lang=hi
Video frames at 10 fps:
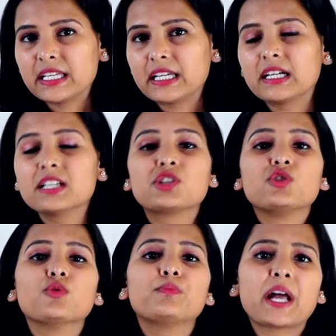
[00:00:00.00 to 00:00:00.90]
देकर
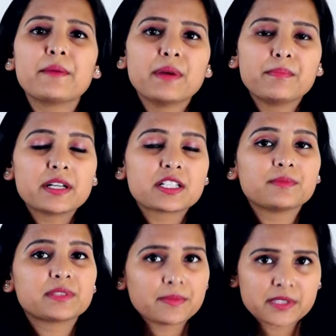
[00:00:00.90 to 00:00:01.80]
जियो प्राइम
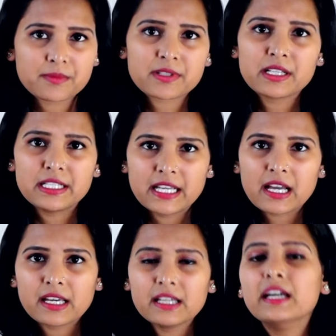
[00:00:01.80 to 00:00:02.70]
मेंबरशिप सब्सक्रिप्शन लिया
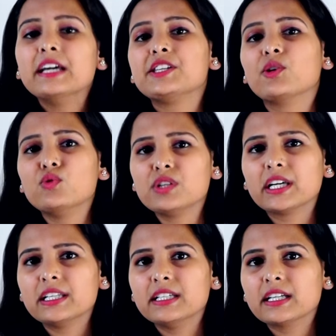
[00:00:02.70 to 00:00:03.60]
है ये
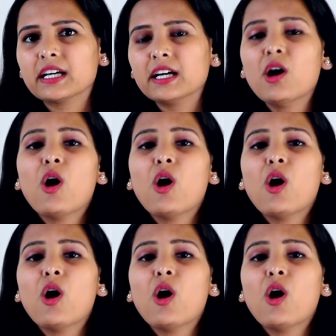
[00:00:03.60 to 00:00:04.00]
उनके लिए है